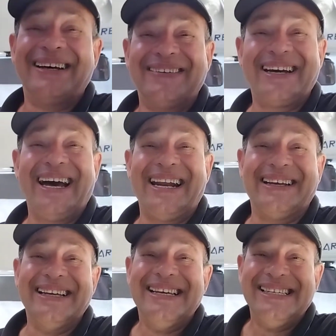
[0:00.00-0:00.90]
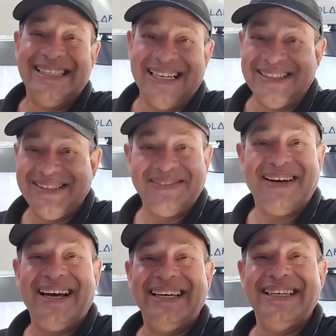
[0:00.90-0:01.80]
não, cara. Senão você
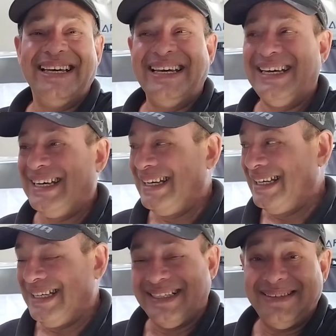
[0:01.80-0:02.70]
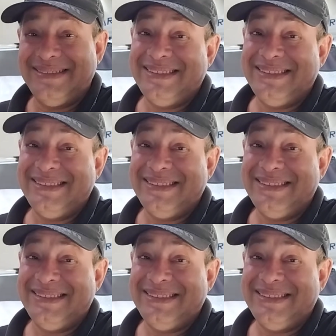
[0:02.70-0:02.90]
vai... É...